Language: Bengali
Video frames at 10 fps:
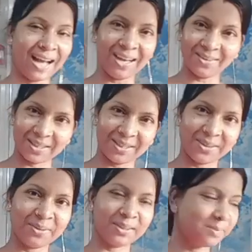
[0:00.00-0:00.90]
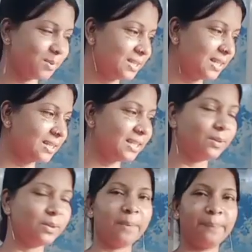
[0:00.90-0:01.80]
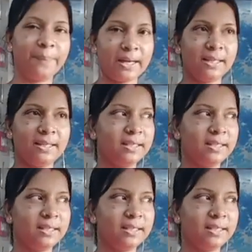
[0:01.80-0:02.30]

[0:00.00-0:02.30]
আলু সেদ্ধ করতে বসিয়েছি ওটা পেঁয়াজ